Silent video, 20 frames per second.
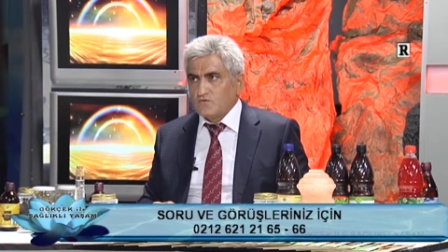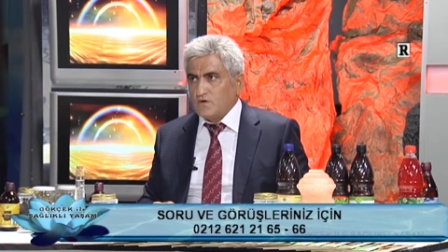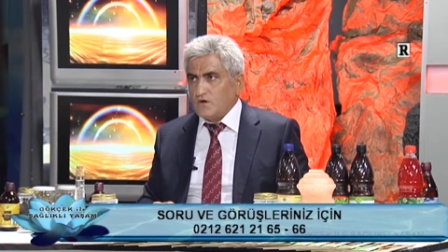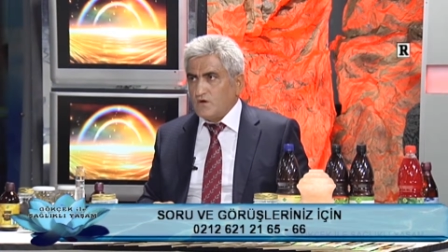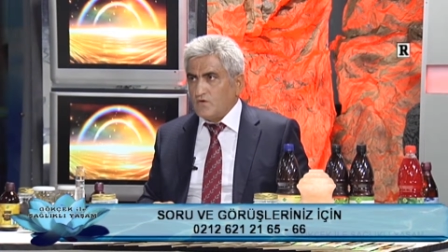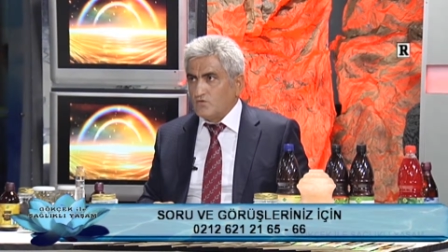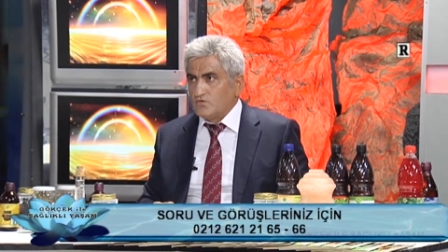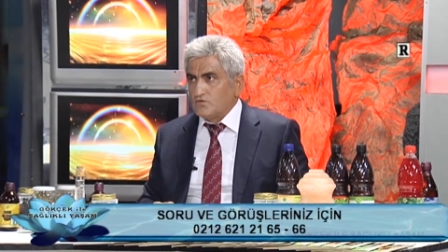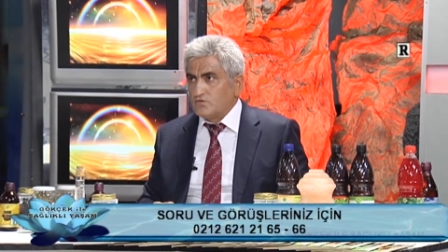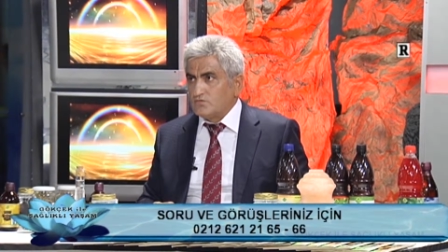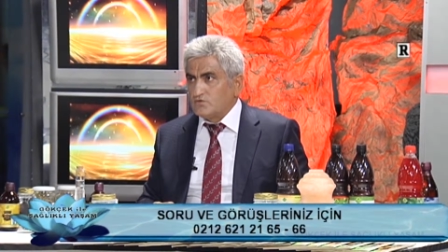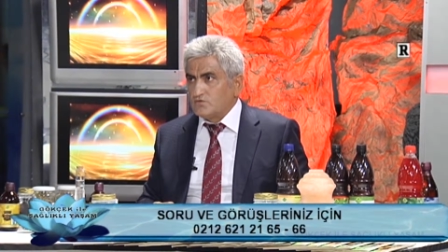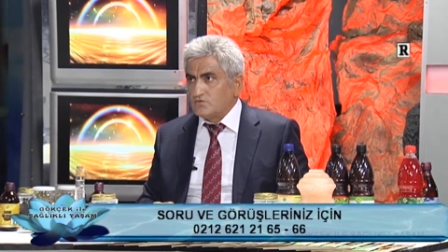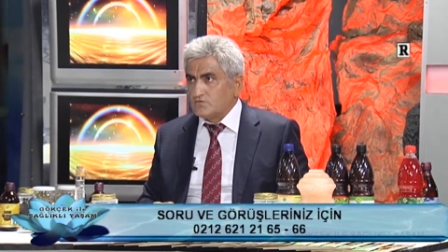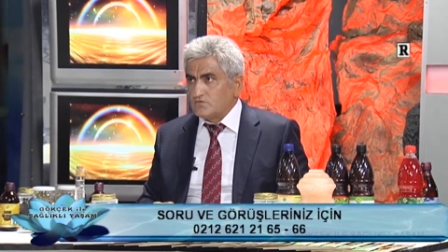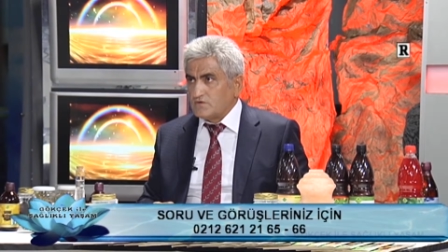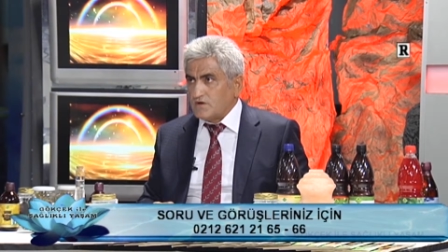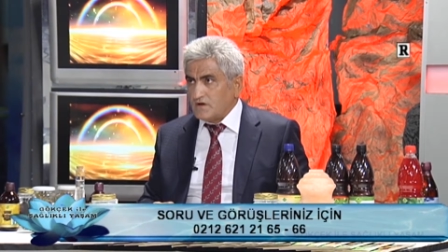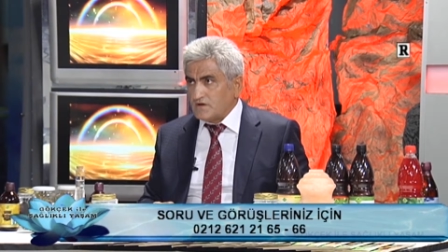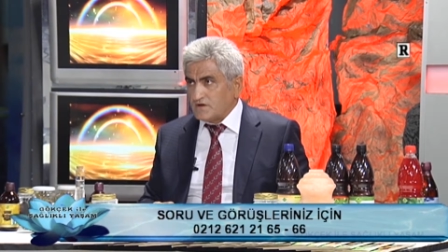Ya olur mu?
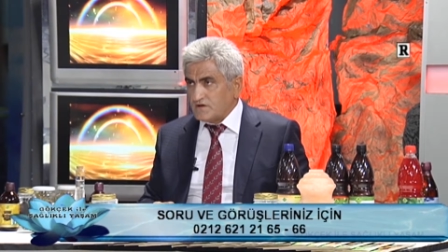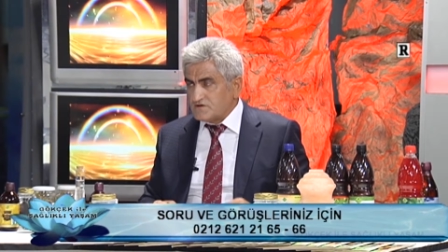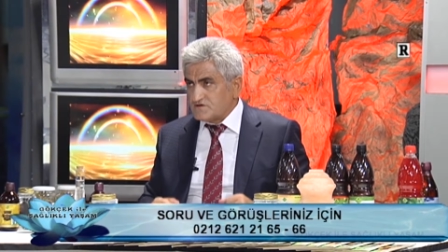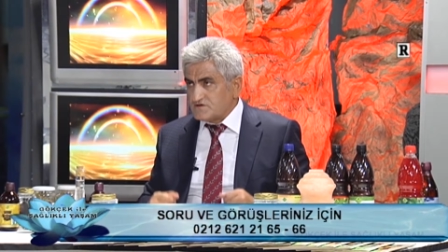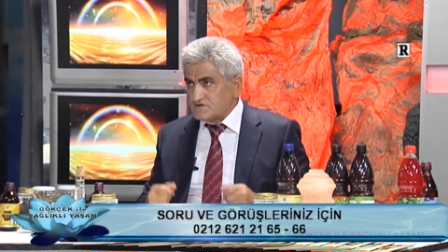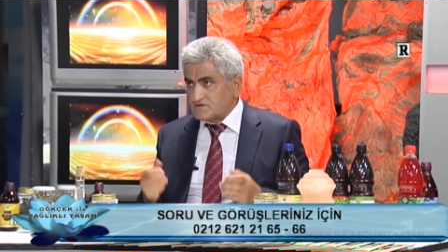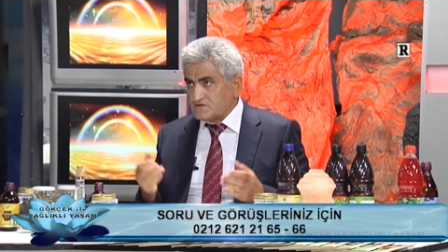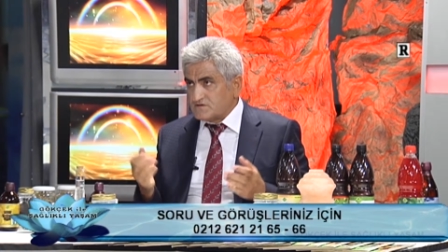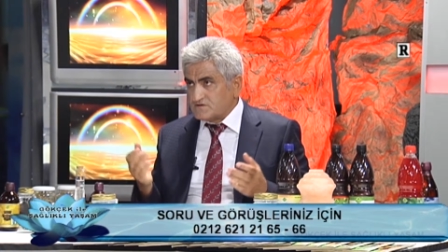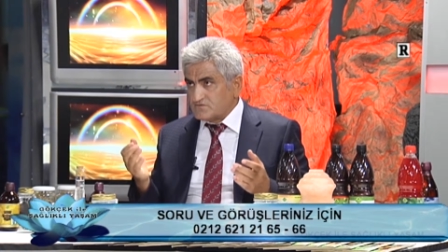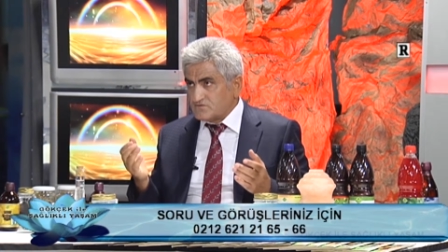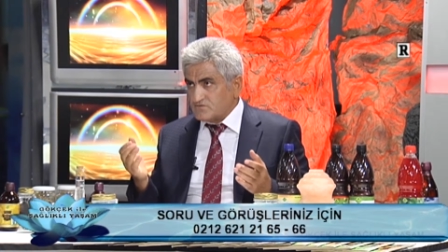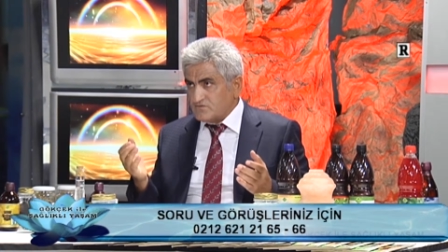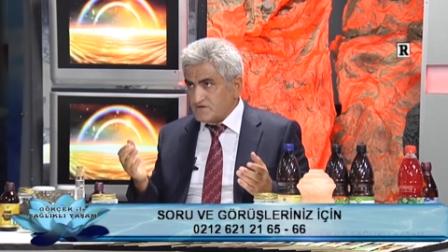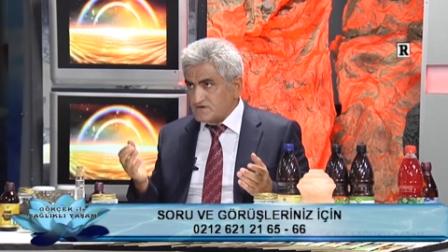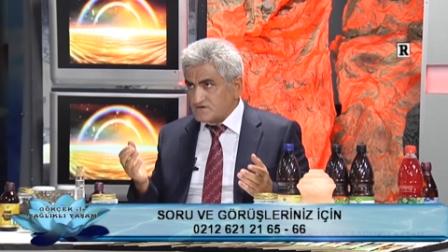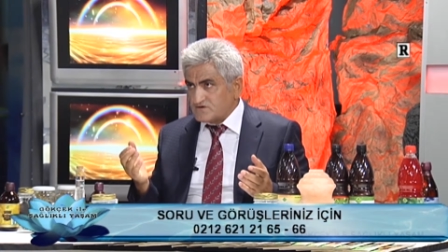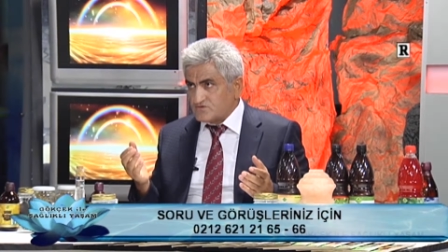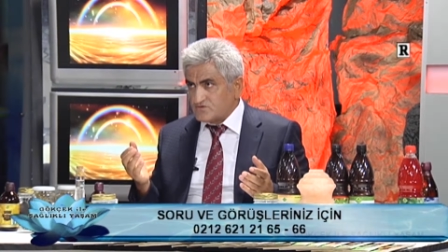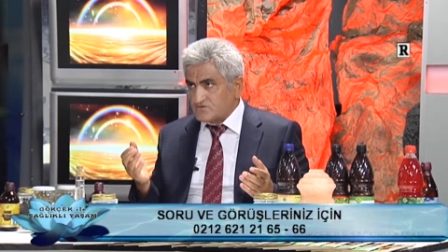Daha gencecik kız
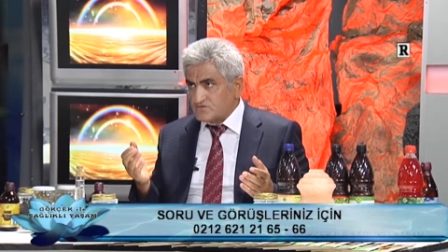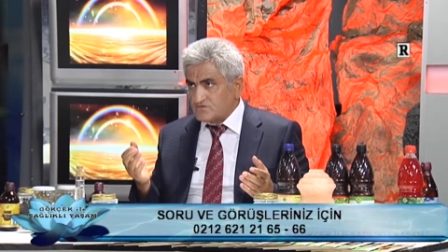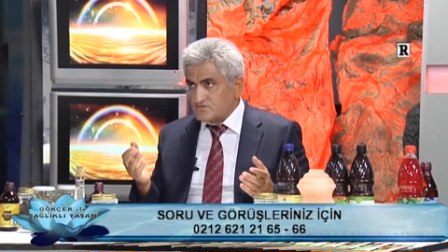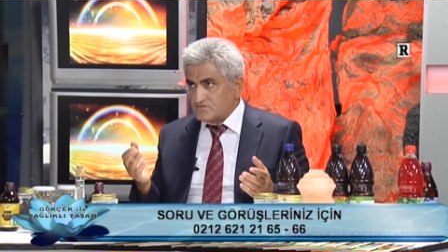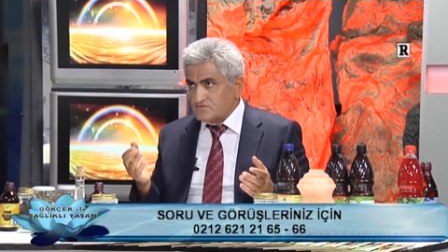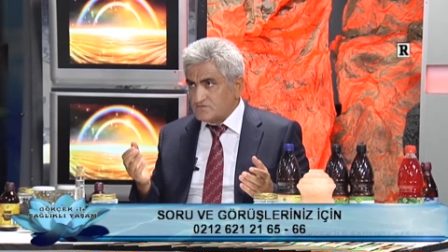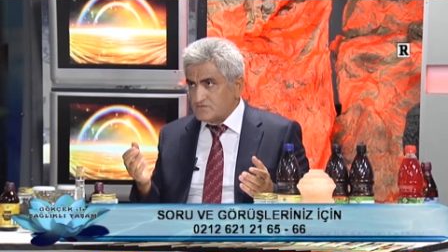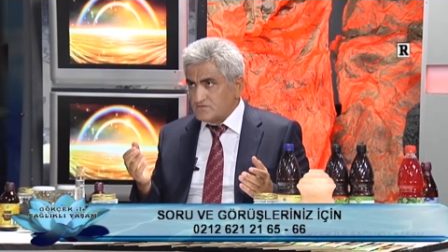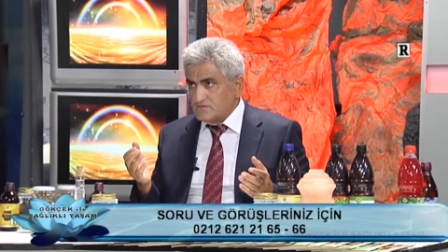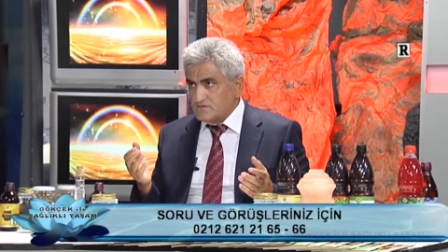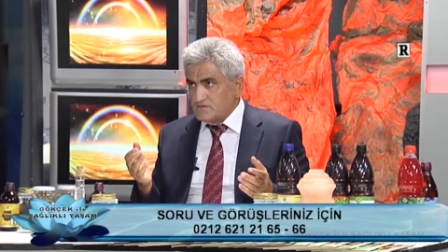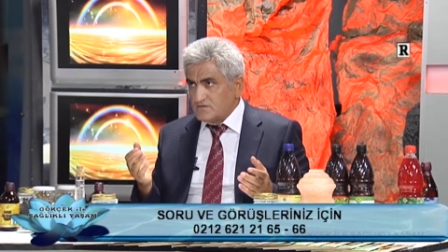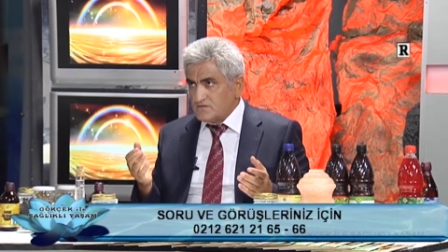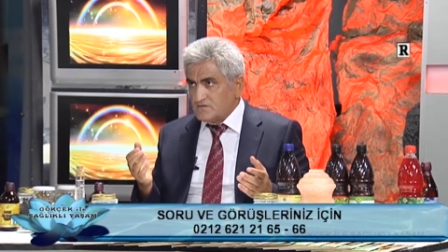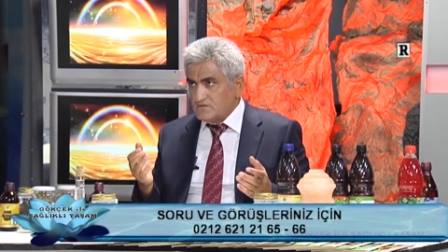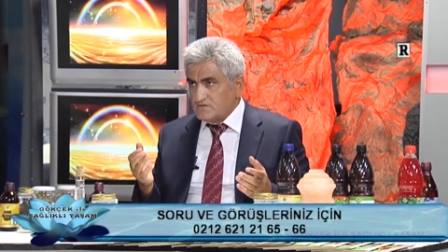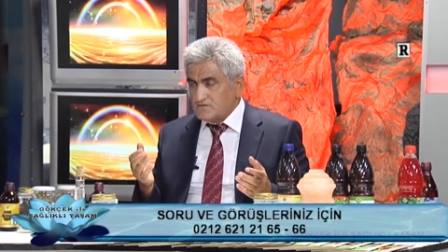üniversite okuyor. Evet.